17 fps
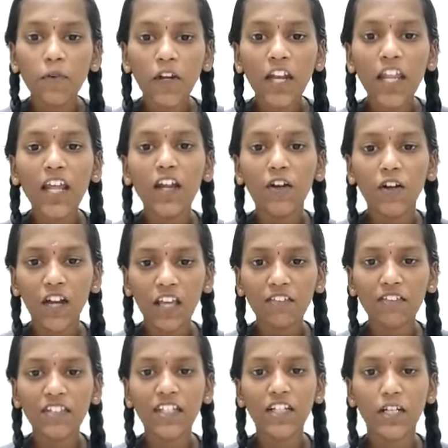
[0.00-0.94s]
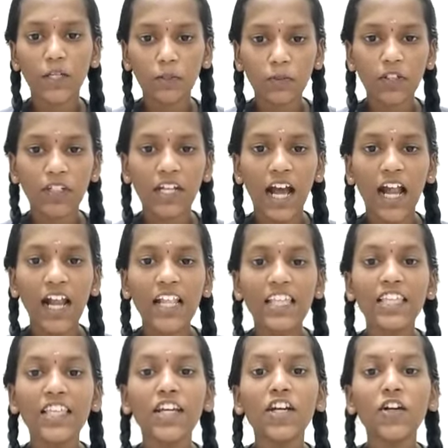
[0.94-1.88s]
உள்ளே நுழைவதற்கு முன்னால்
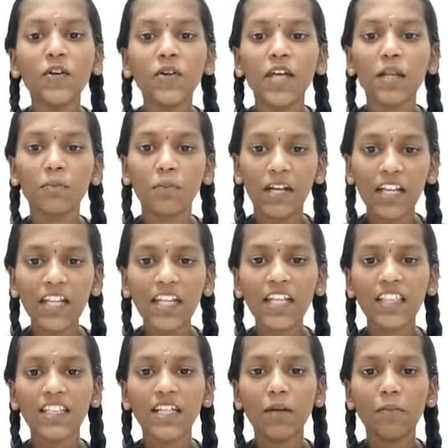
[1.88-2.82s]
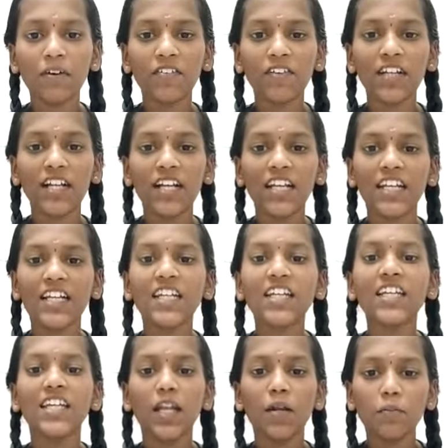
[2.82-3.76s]
இயக்குனர் மணிரத்னம்
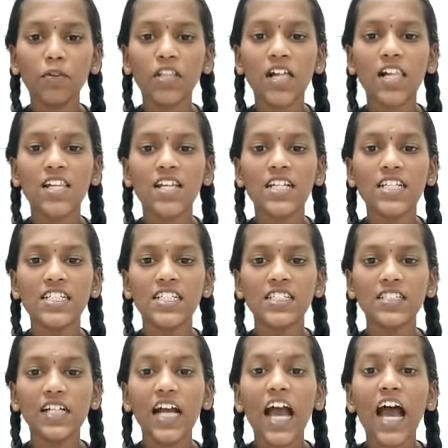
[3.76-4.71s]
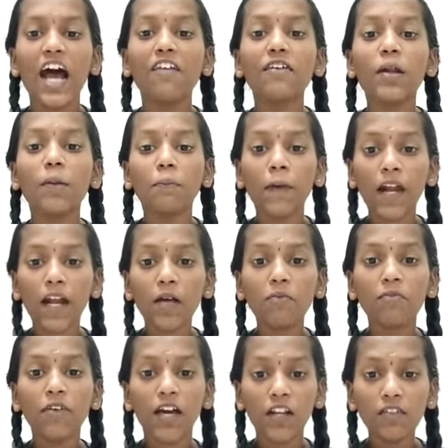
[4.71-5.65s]
அவர்களுக்கு என் முதல் நன்றி அவர்
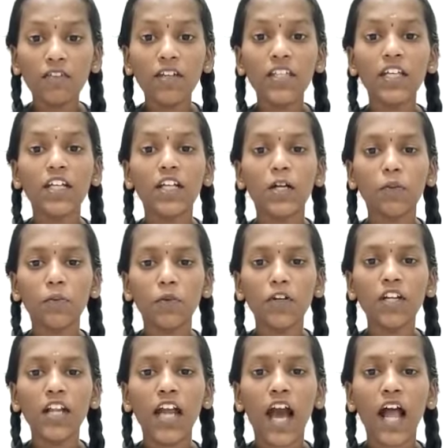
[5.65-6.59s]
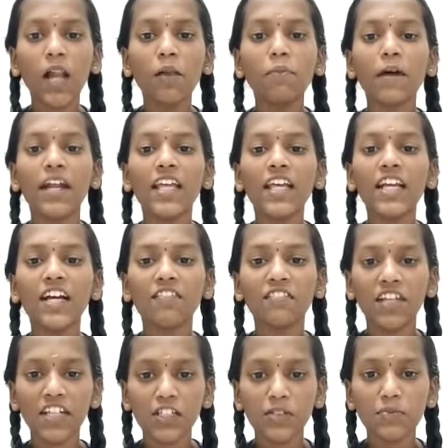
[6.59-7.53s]
படம் வருவதற்கு முன்னால் படிக்க
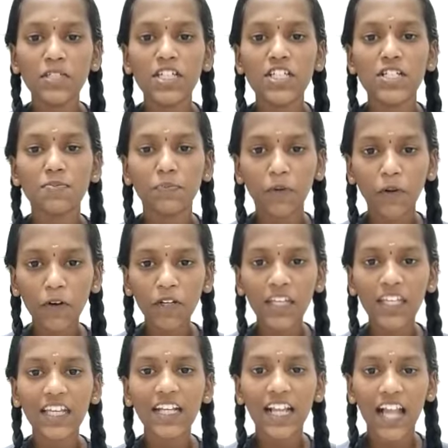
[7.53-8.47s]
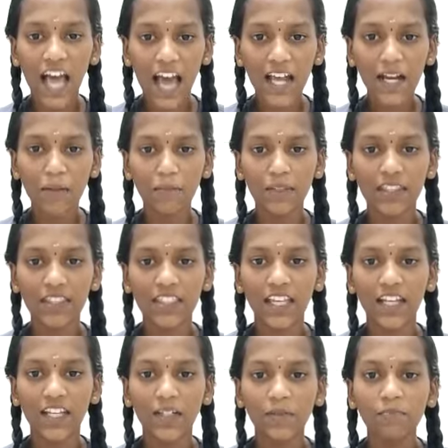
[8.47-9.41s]
வேண்டும் என்ற போட்டியில்
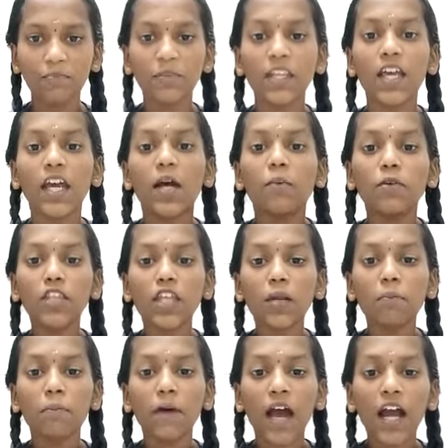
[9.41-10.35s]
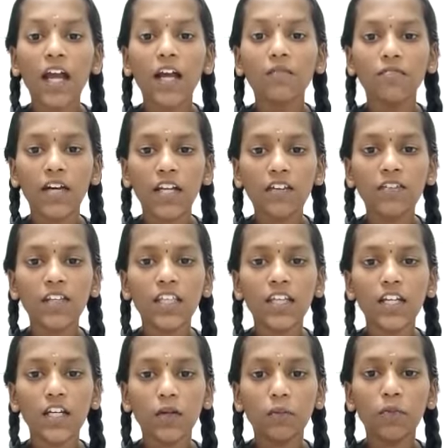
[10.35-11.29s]
ஆரம்பித்தேன் முதற் பாகம்
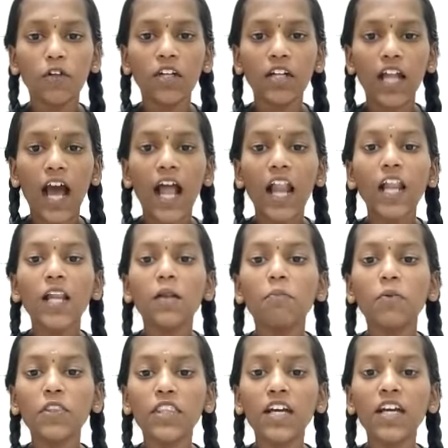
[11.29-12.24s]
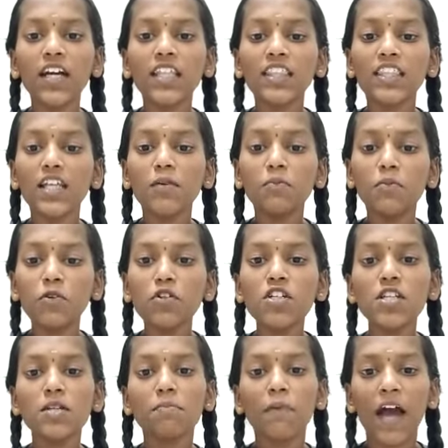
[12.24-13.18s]
வருவதற்கு முன்னால் புத்தகத்தில்
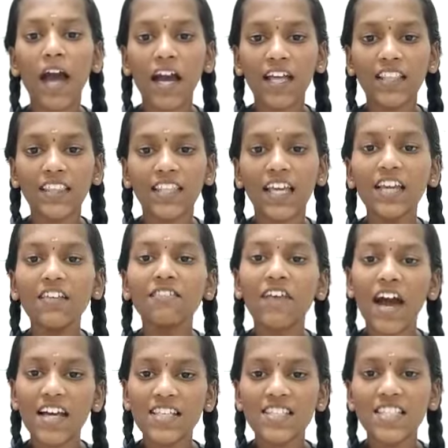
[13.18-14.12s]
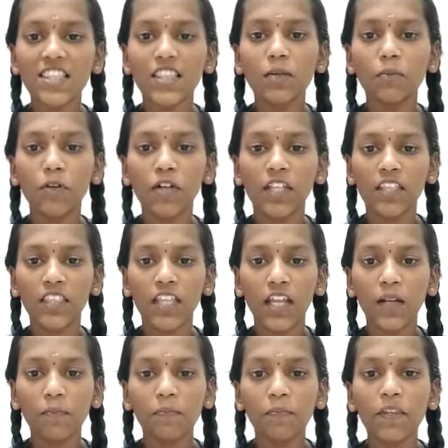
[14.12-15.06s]
மூன்று பாகத்தை வாசித்து
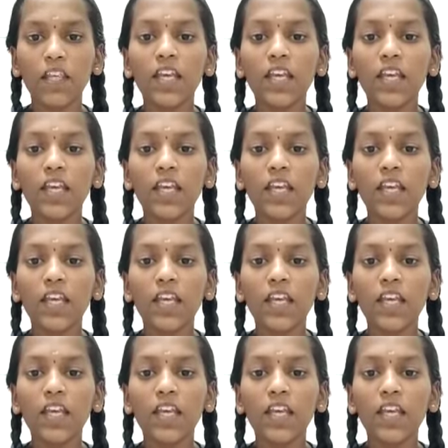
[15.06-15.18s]
முடித்தேன்